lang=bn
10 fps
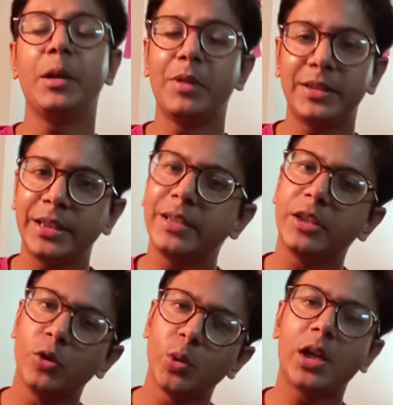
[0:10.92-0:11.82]
এবার থেকে
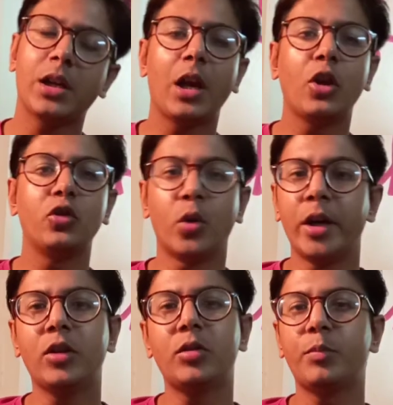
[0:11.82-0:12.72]
রেগুলার
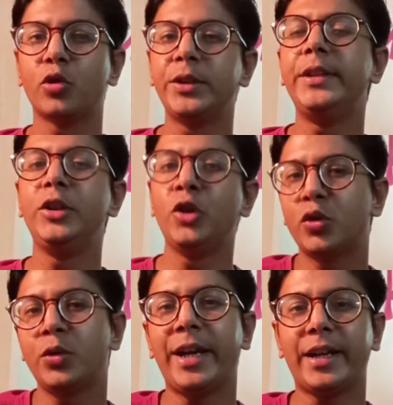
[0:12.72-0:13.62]
ধরে রাখো
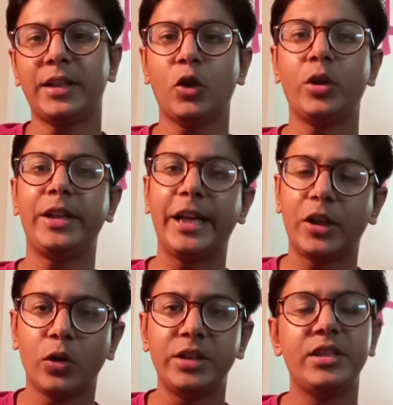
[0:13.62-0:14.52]
প্রতিনিয়তই একটা করে
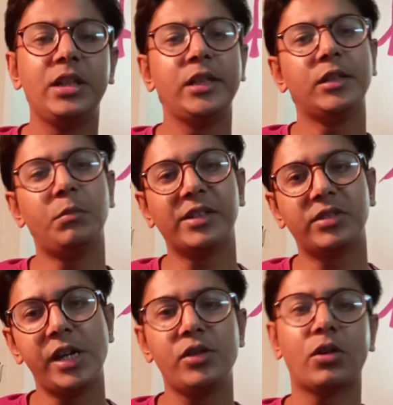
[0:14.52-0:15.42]
টেকনোলজি বা
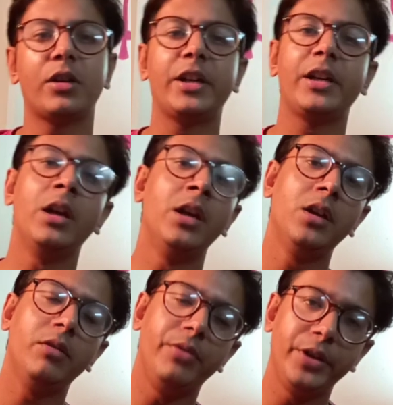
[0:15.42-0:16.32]
সেই ধরনের
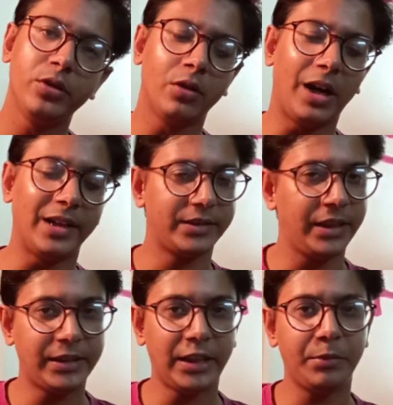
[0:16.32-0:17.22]
ভিডিও
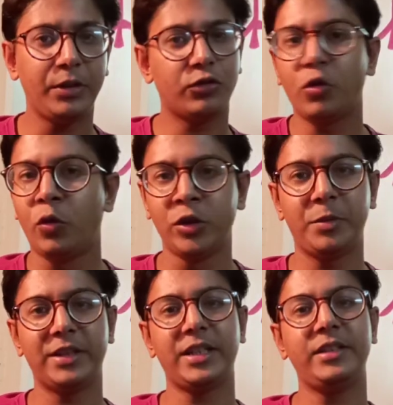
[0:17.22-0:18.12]
আসতেই থাকবে সহজ
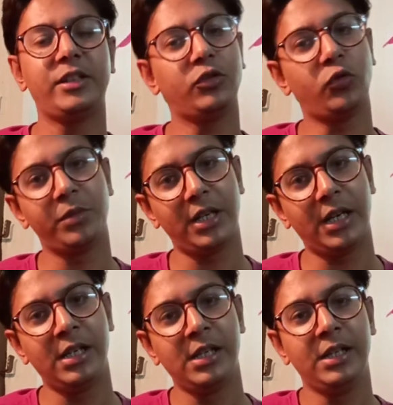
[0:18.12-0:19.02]
ভাষায় যেটা তোমরা
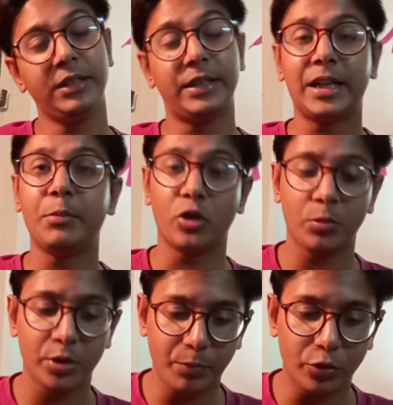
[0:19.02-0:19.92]
দেখা
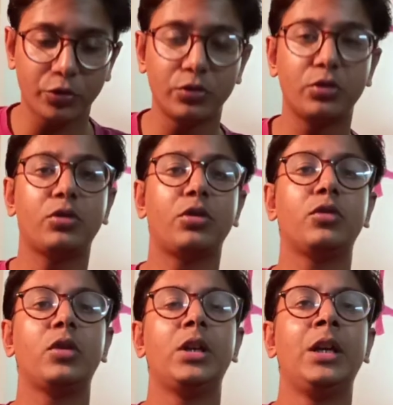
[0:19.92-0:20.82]
বরাবরই পছন্দ করো